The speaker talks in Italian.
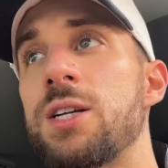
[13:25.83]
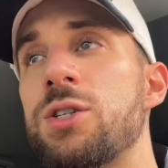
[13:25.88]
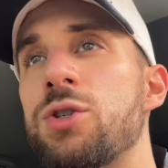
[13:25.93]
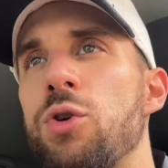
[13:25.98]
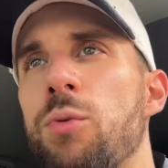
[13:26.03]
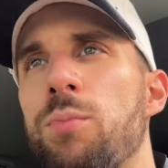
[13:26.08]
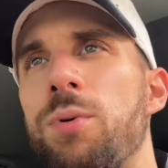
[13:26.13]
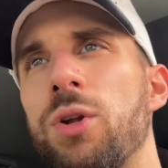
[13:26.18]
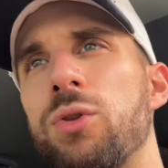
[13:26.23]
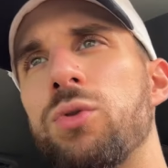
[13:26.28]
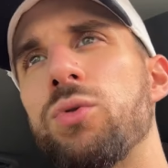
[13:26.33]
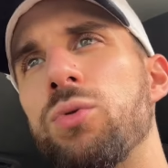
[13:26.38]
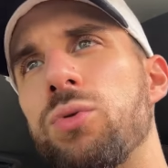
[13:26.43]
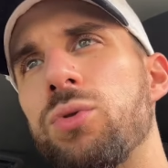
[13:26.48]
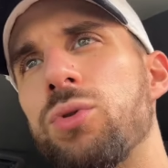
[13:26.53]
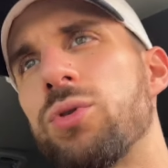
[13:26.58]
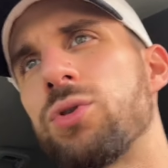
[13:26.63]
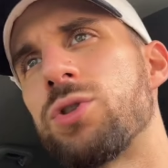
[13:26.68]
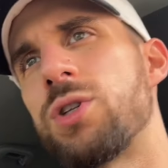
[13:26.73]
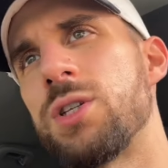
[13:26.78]

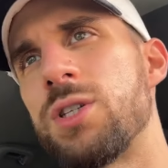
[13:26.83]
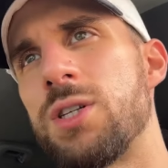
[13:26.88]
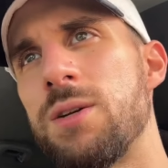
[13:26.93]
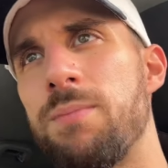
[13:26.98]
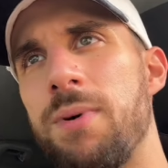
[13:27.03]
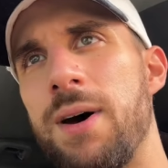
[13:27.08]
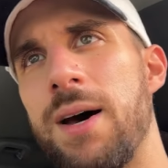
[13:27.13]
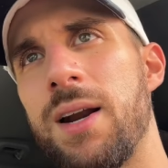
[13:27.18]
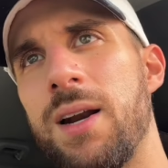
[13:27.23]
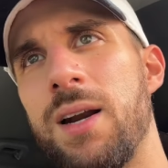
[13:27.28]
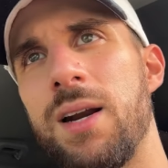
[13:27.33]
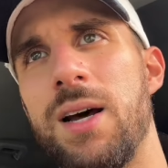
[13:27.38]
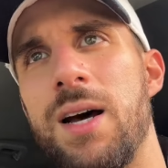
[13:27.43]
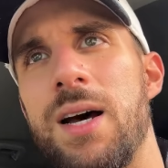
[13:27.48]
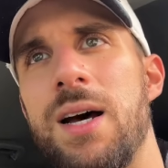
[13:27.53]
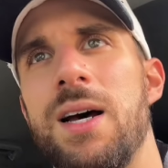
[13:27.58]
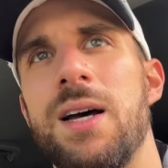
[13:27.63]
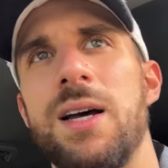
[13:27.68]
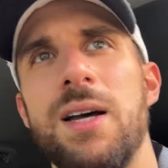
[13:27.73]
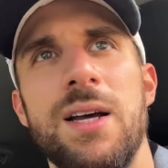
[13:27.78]
soprattutto se si
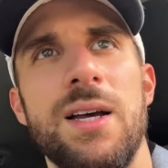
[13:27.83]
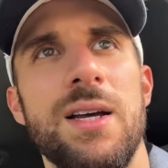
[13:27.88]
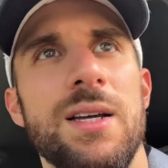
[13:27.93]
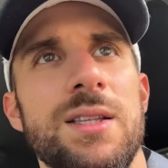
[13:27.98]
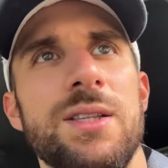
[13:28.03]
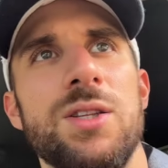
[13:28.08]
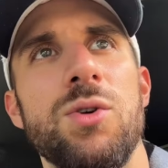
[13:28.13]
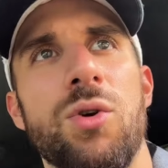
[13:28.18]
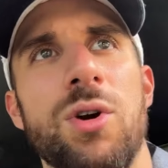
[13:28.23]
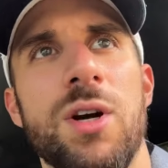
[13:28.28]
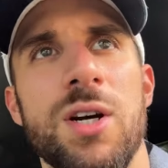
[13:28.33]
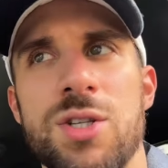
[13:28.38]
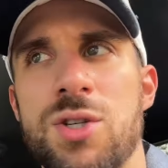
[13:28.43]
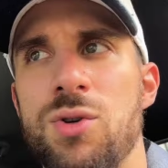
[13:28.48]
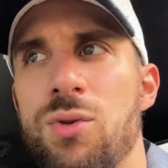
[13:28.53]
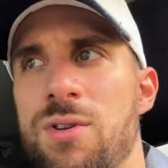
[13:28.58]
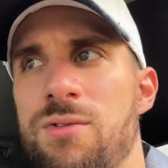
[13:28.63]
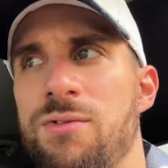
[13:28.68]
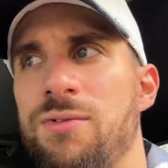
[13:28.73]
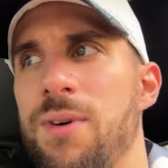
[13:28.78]
parla di
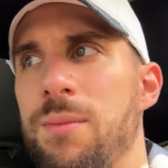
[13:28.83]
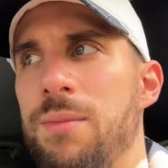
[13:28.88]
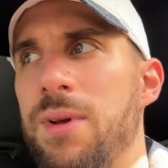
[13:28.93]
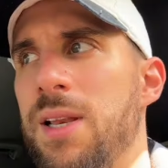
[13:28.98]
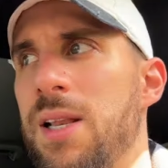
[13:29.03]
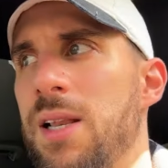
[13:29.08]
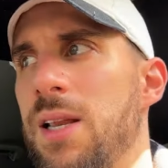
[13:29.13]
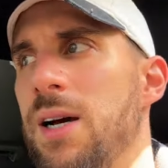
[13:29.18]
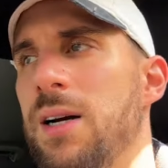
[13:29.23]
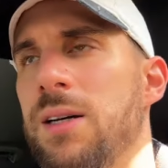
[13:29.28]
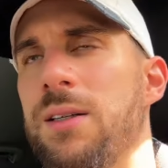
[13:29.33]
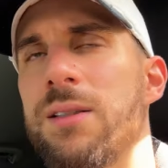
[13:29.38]
occasioni in famiglia.